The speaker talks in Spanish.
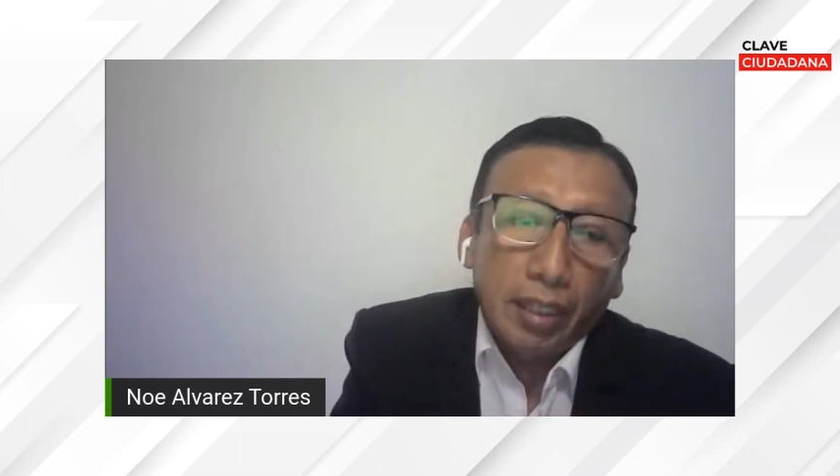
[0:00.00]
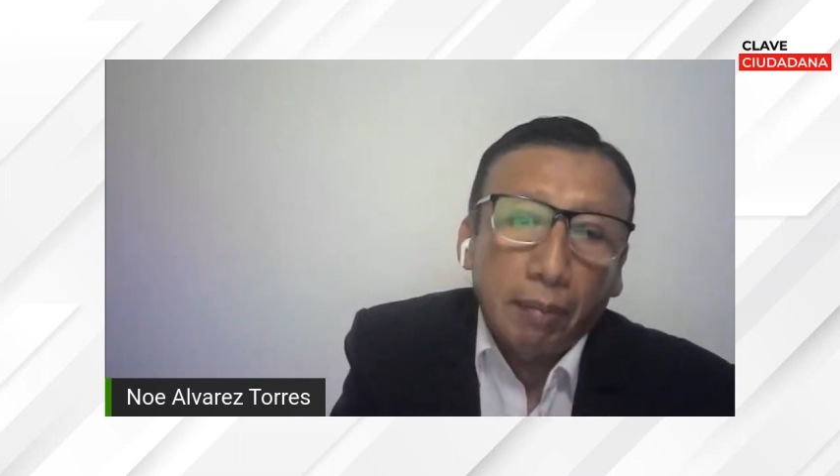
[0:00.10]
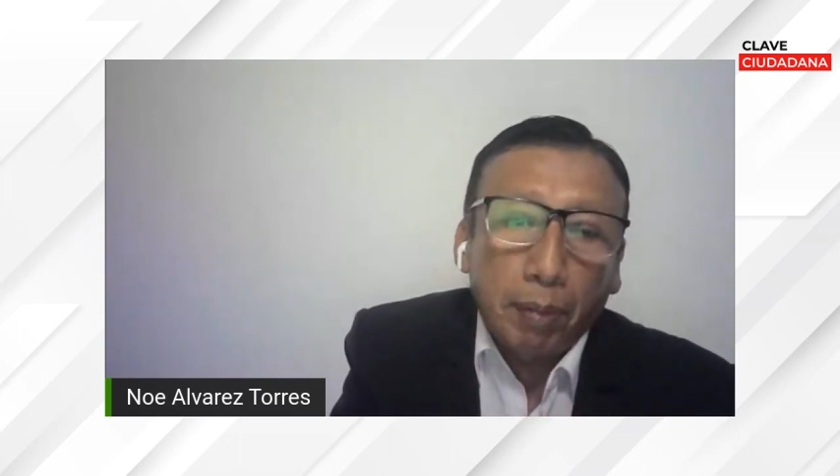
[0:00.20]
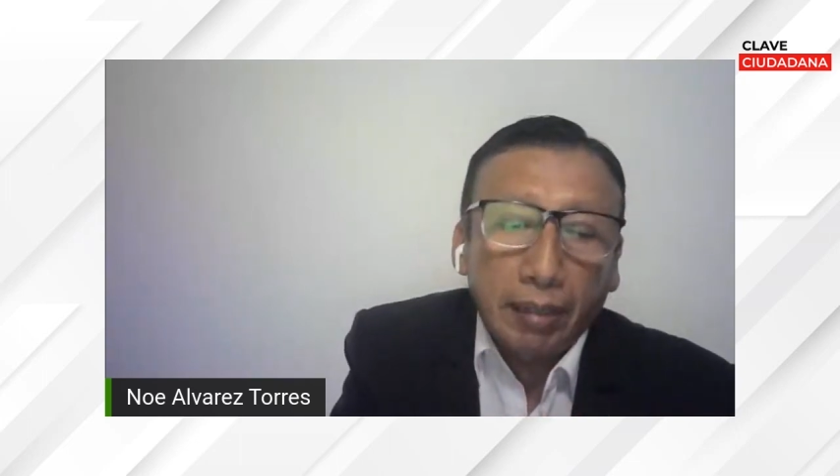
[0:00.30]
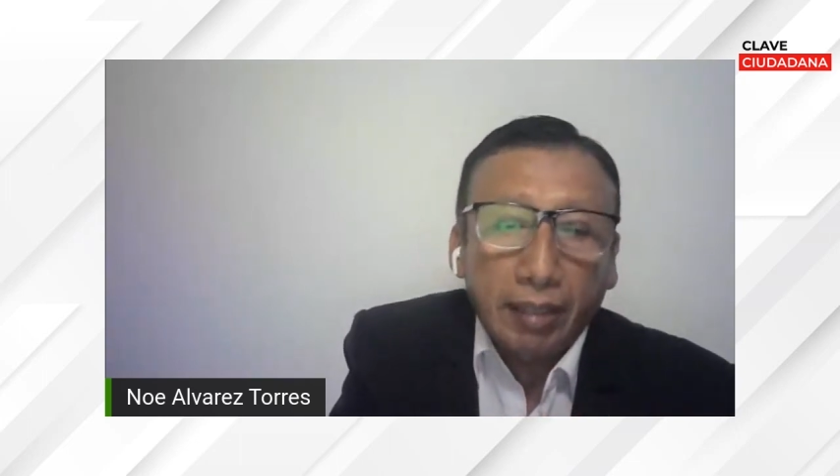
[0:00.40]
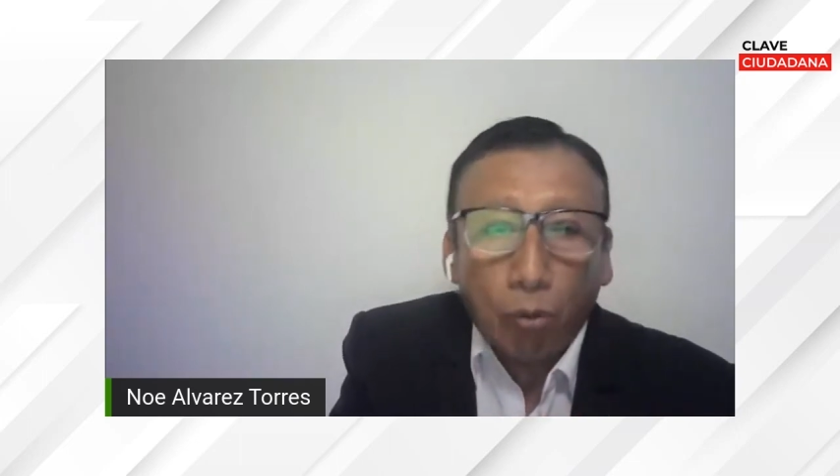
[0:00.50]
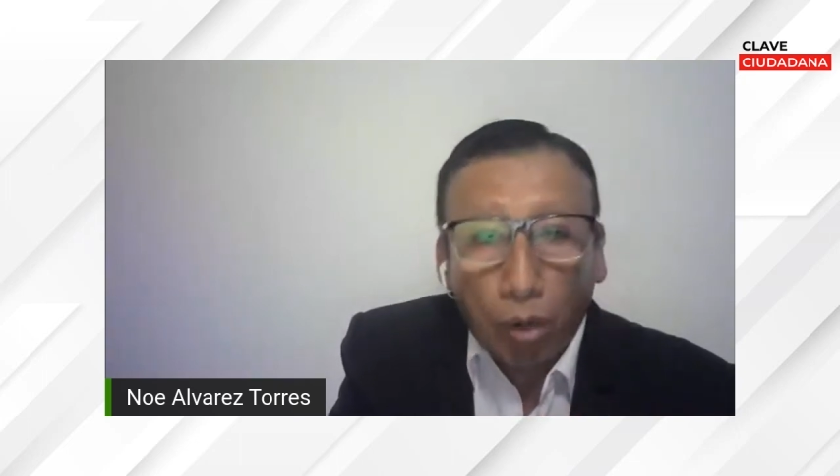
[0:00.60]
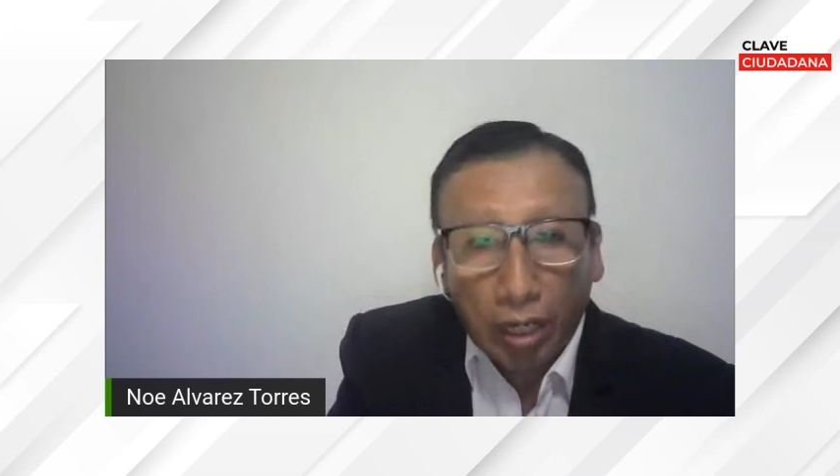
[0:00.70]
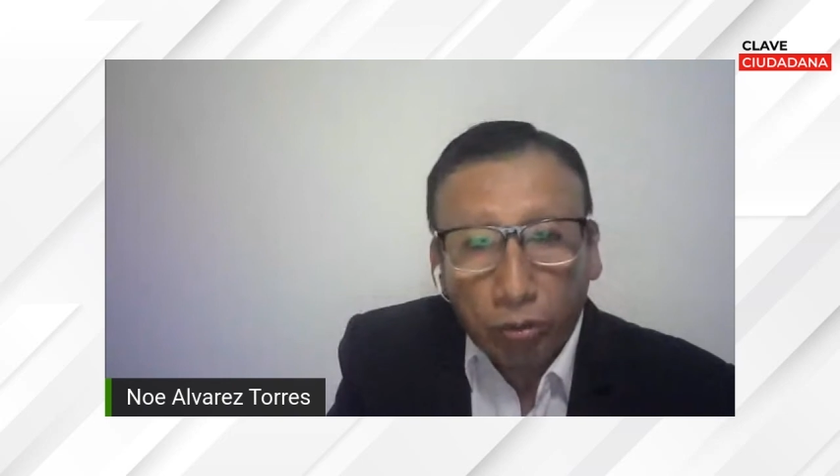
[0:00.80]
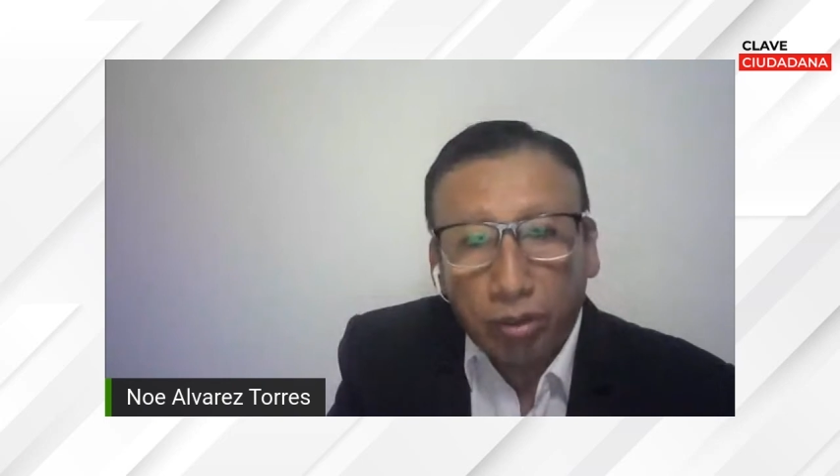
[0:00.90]
y pasa a
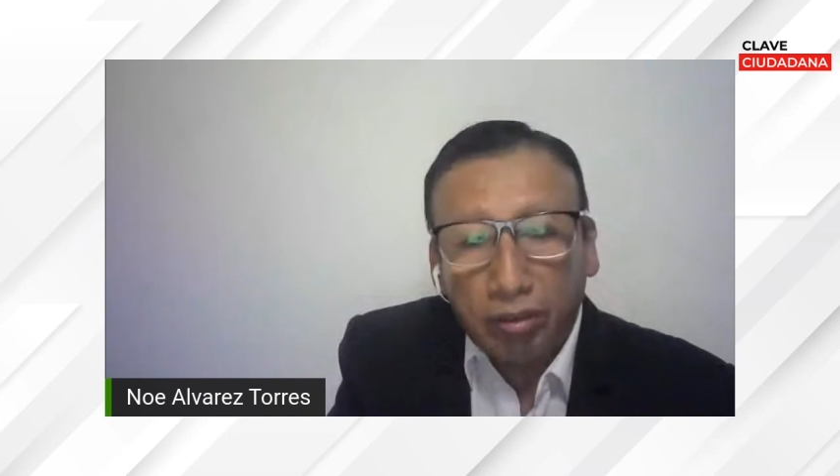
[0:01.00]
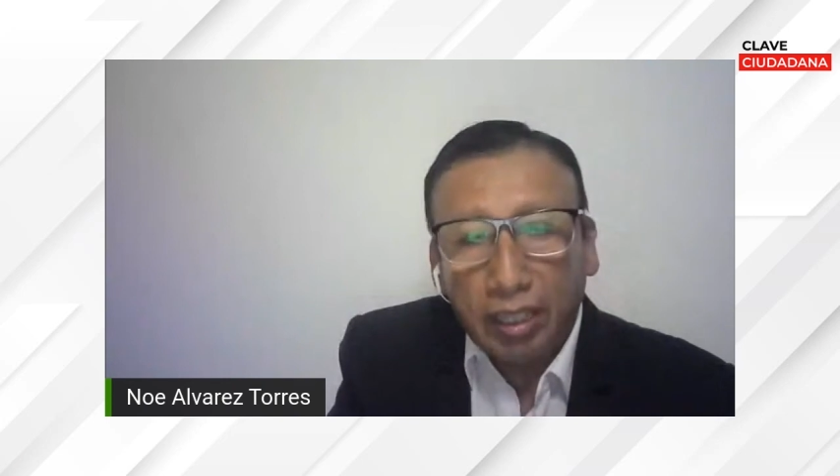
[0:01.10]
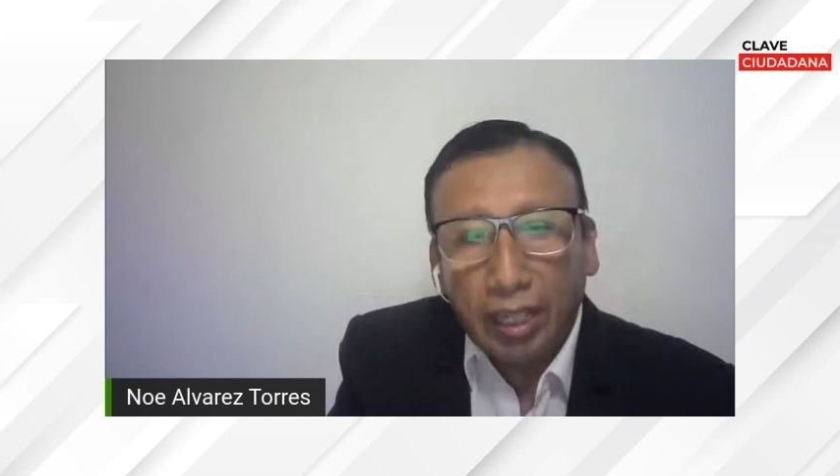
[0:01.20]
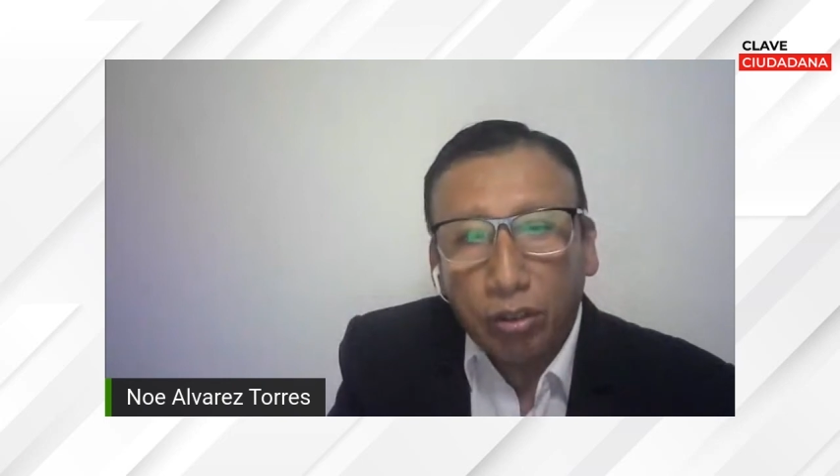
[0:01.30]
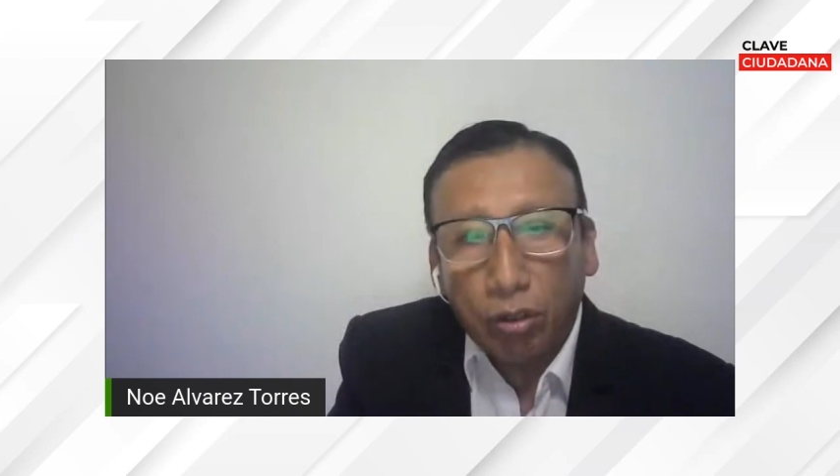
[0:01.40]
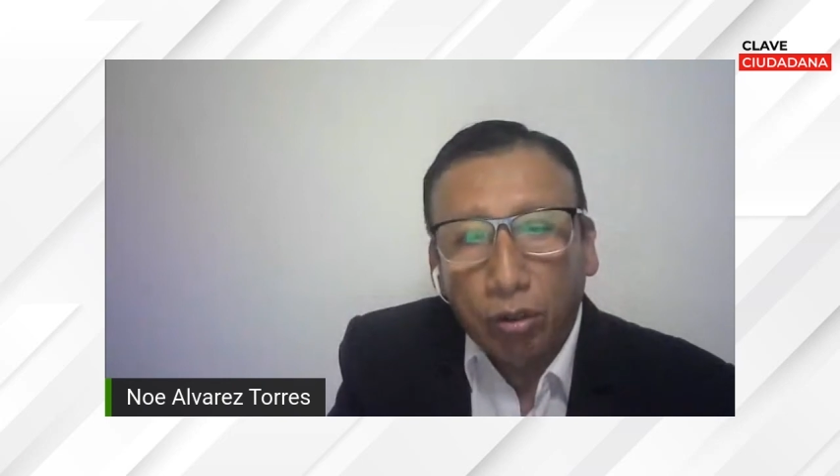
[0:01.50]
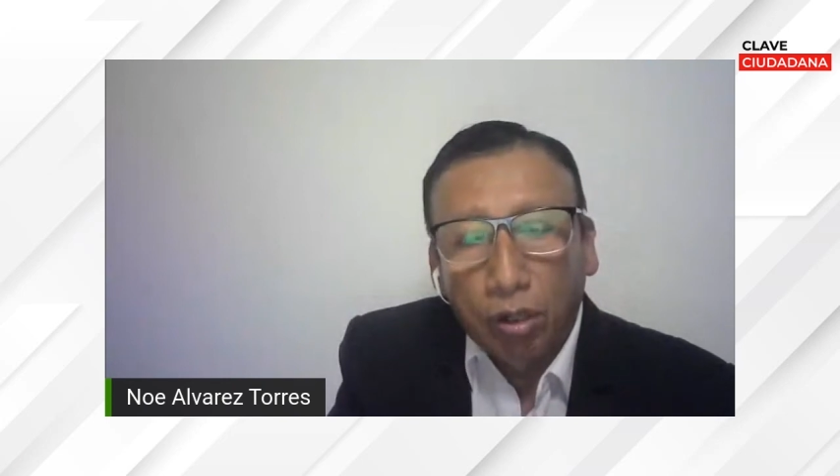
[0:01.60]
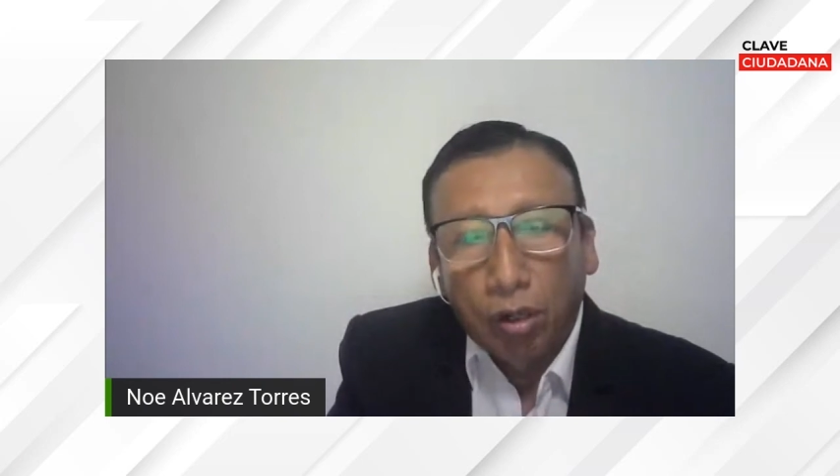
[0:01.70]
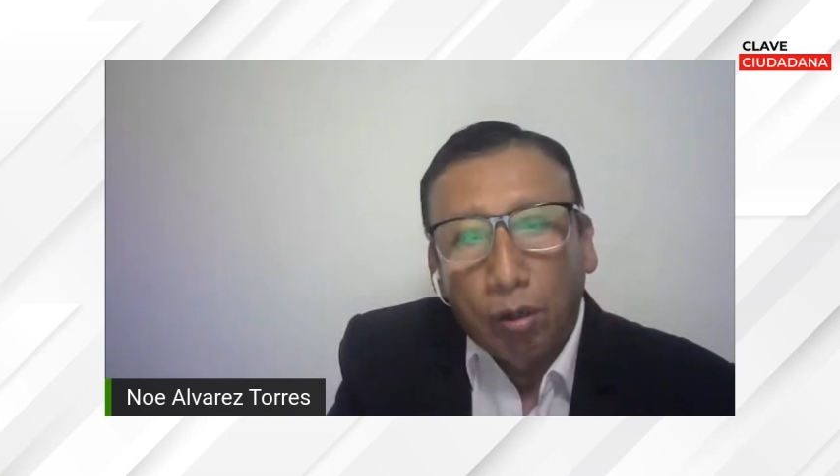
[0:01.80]
cuarto este año,